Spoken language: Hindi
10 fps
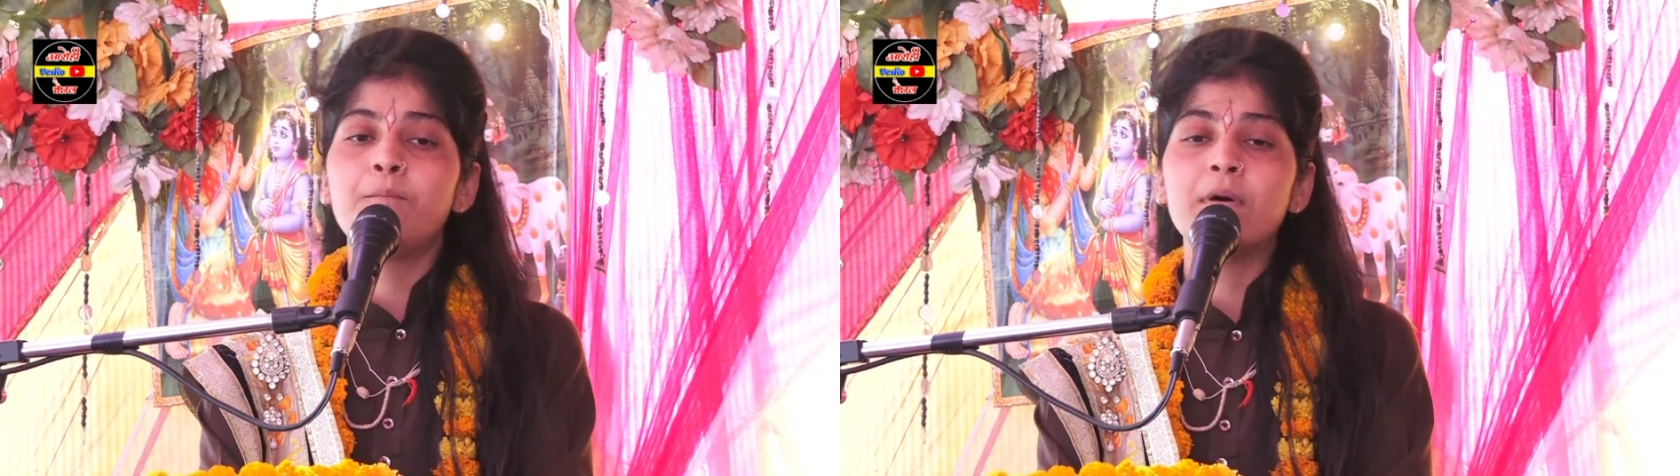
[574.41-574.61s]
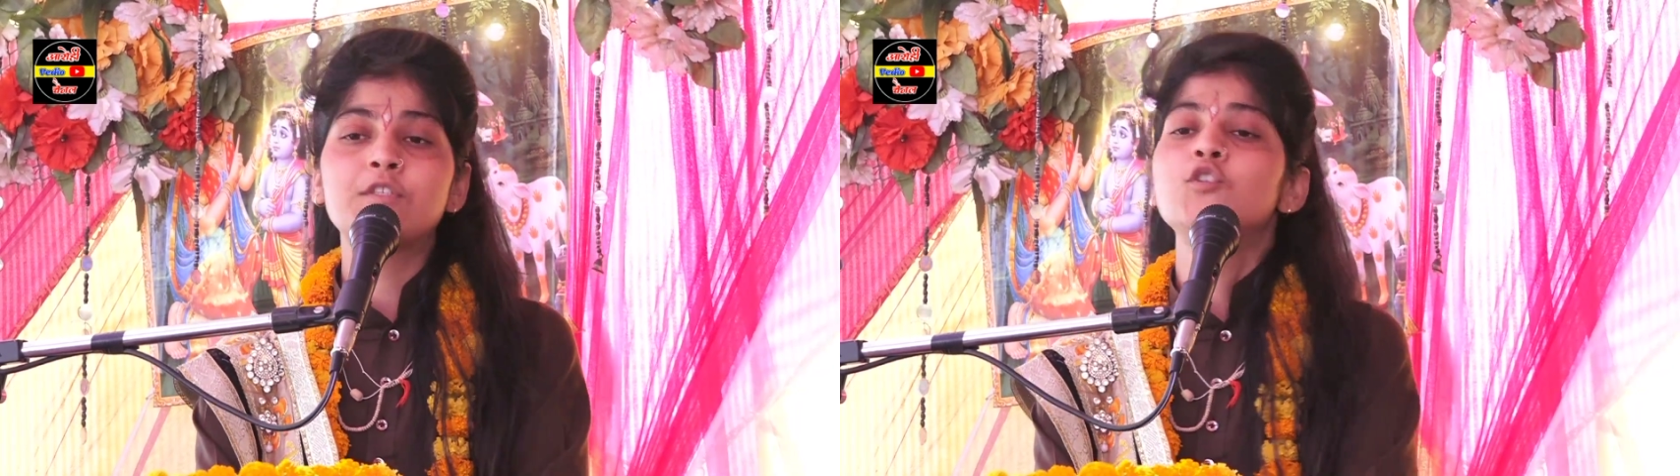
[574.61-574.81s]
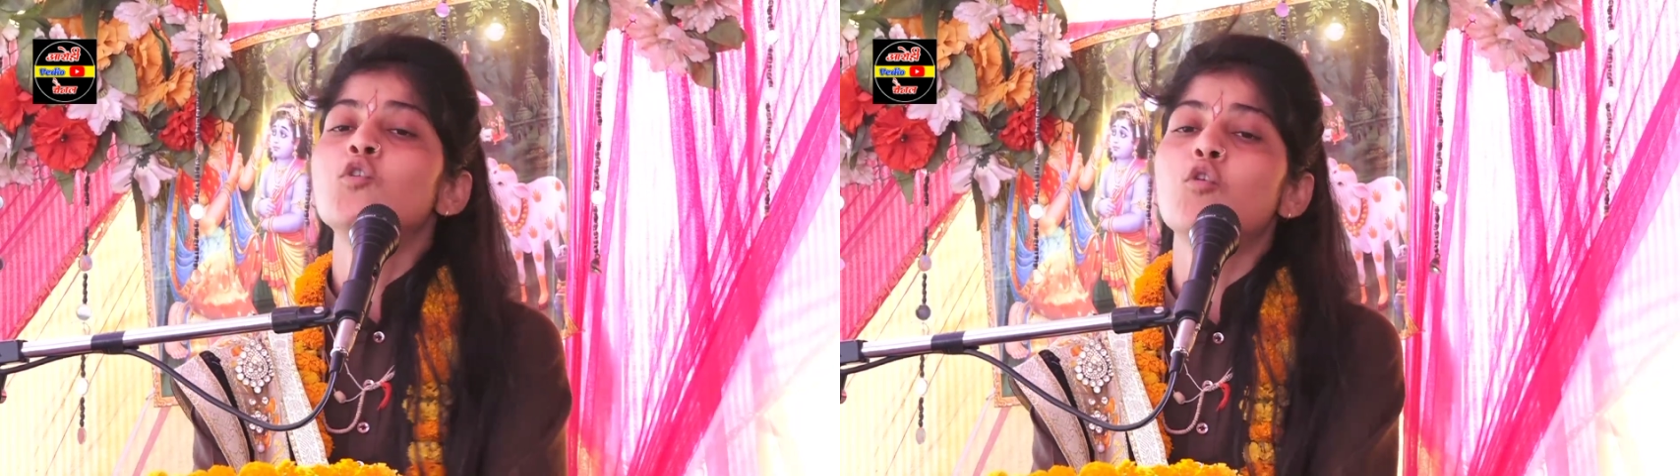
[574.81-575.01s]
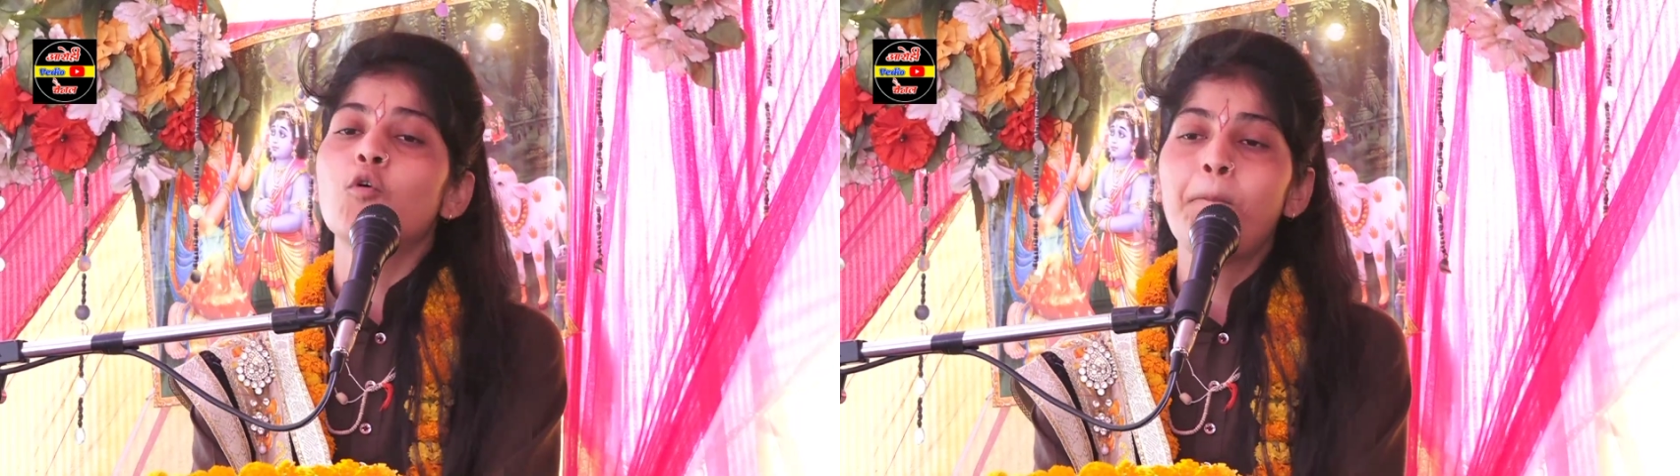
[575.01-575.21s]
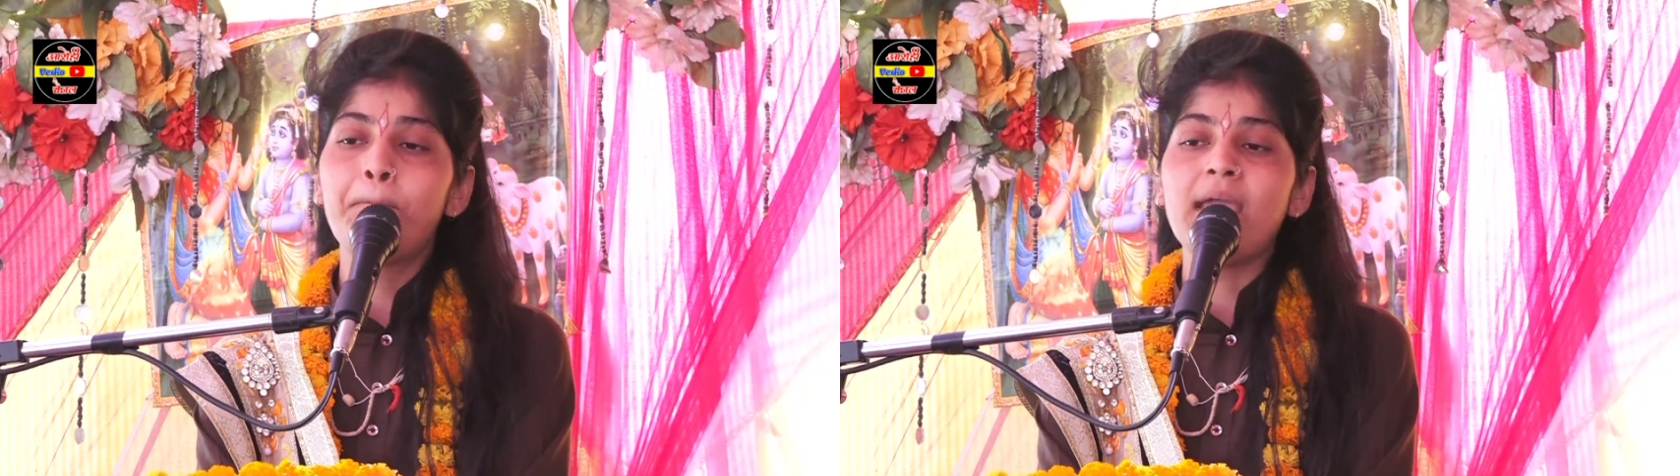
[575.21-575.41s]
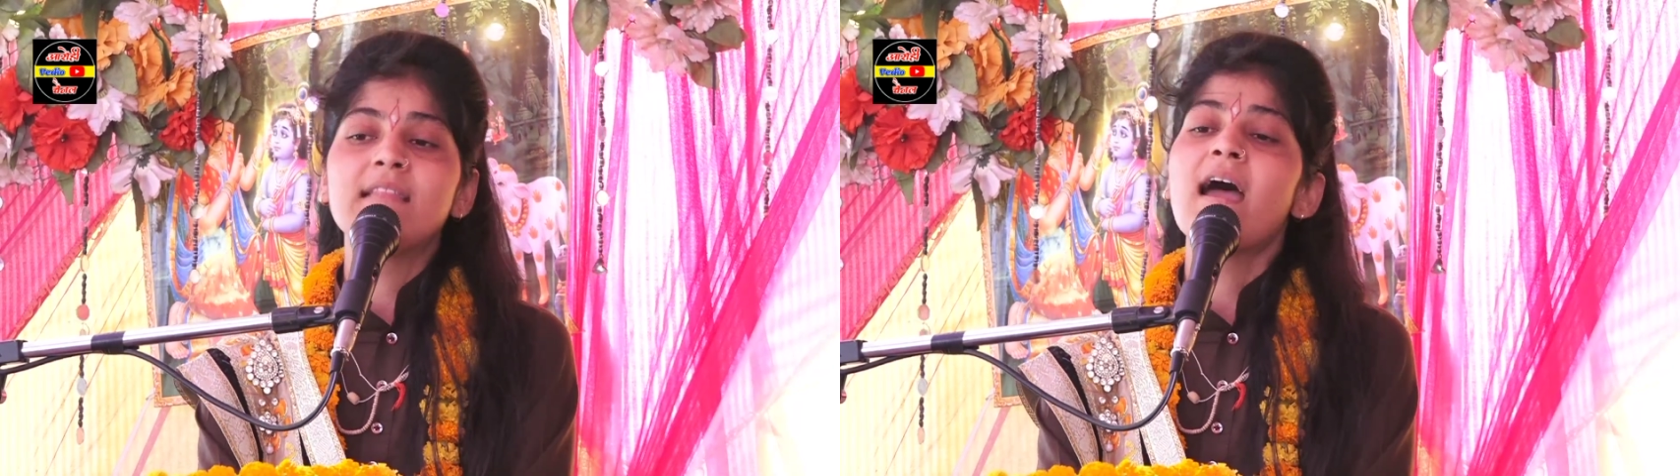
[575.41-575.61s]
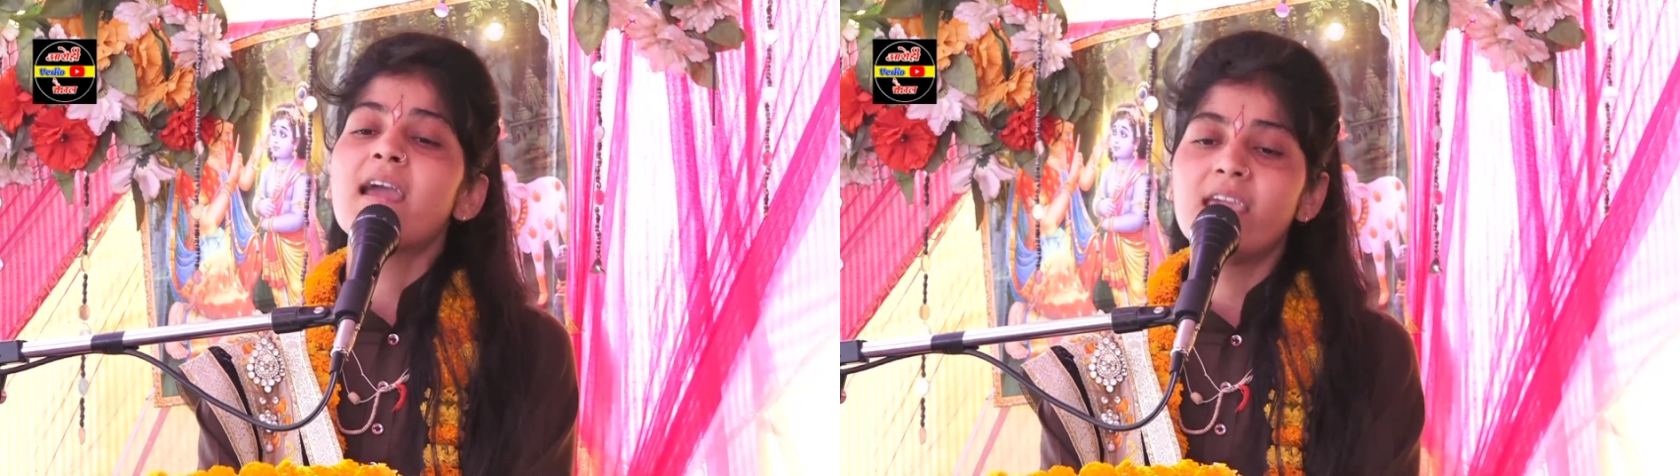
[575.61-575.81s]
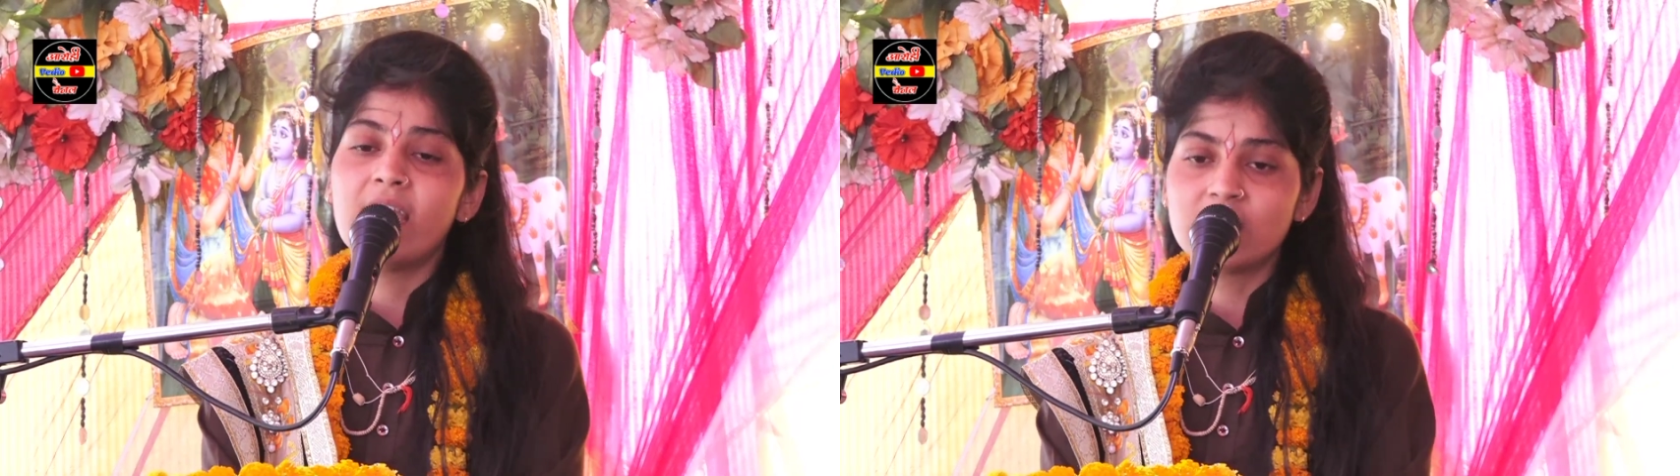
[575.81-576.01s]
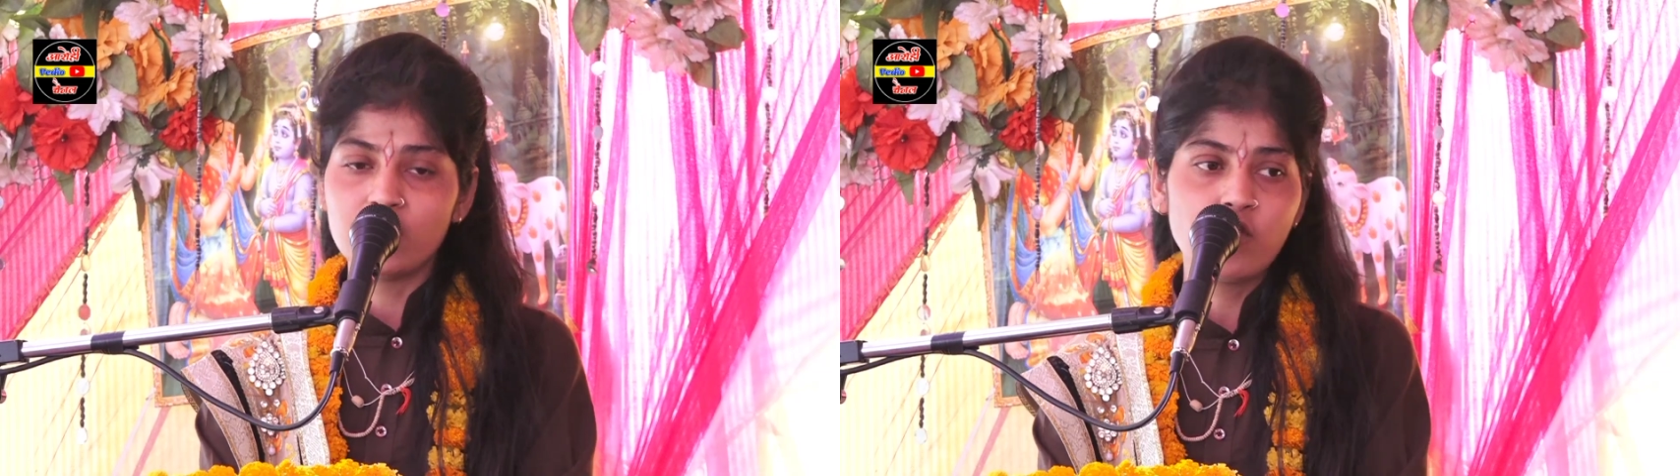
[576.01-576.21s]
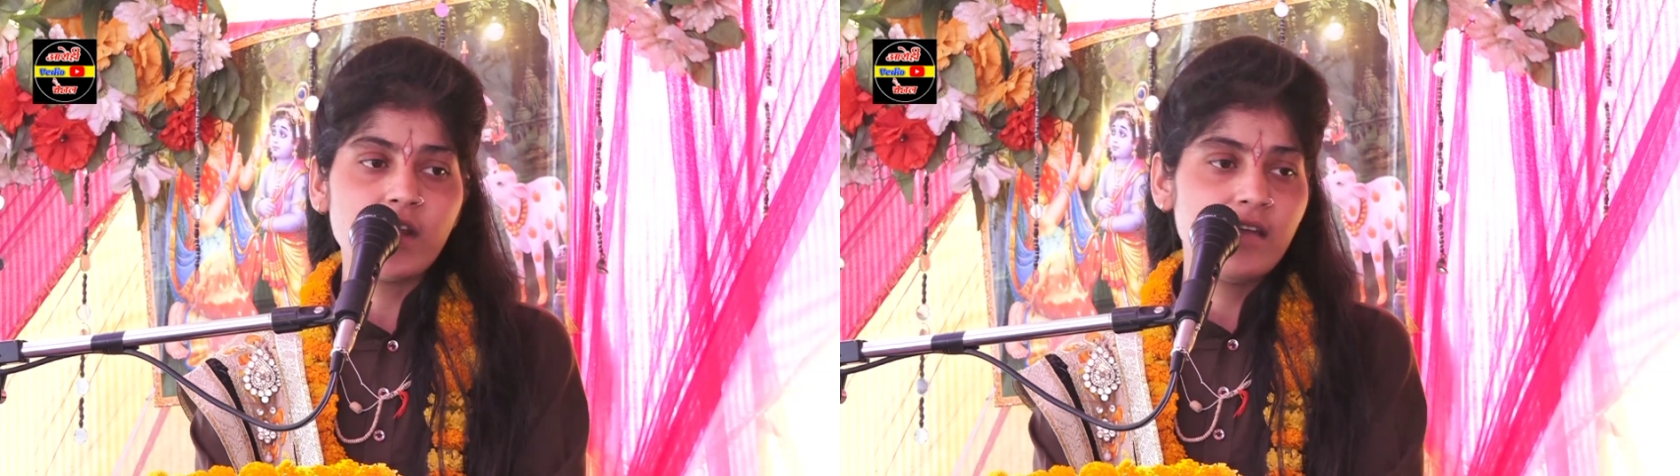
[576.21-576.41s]
बच्चों को पैदा किया
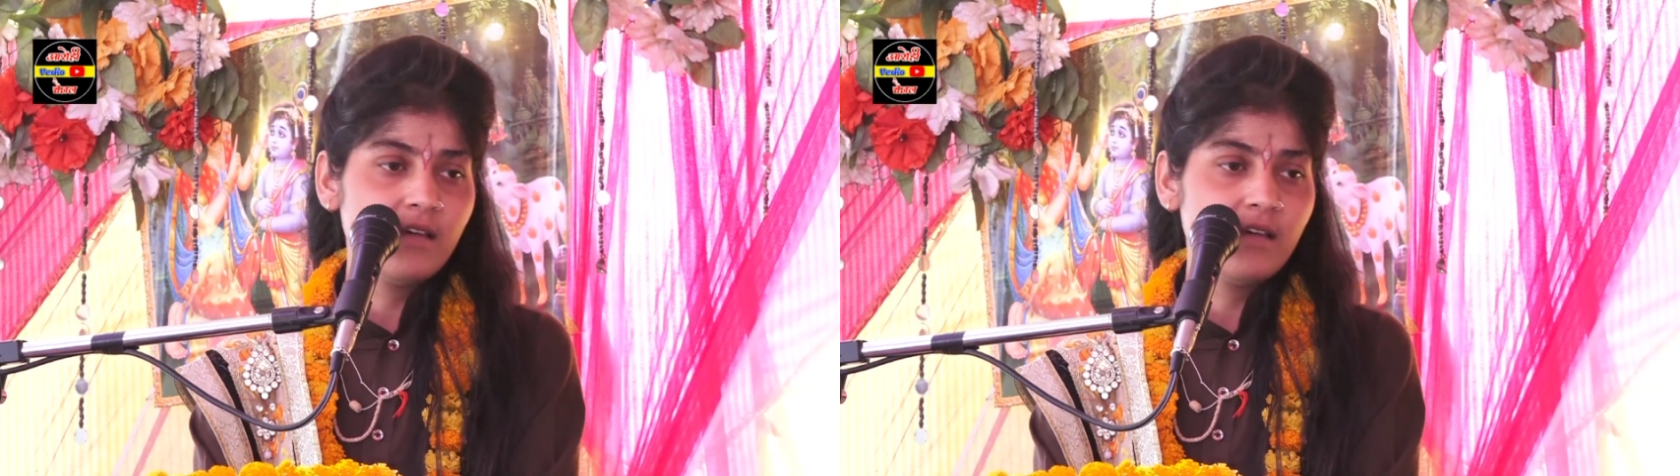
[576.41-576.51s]
जिन्होंने